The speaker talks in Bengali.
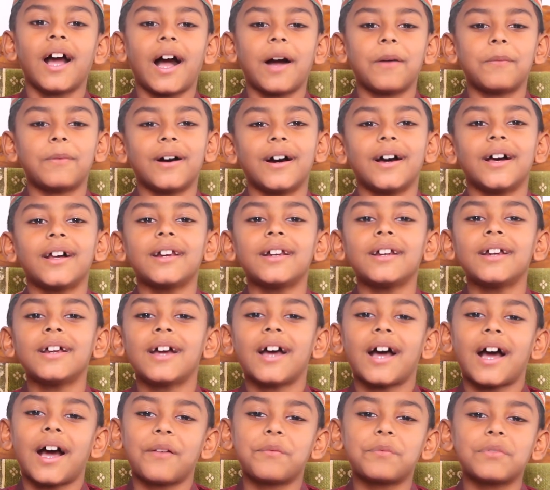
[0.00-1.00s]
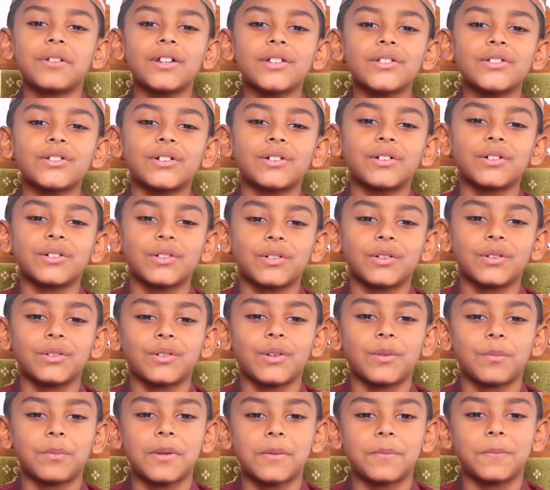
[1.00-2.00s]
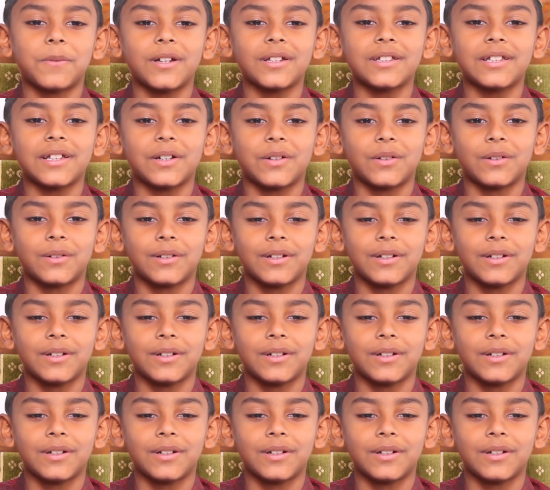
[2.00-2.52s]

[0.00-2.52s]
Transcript: আবার আমরা যখন কোনো বিপদে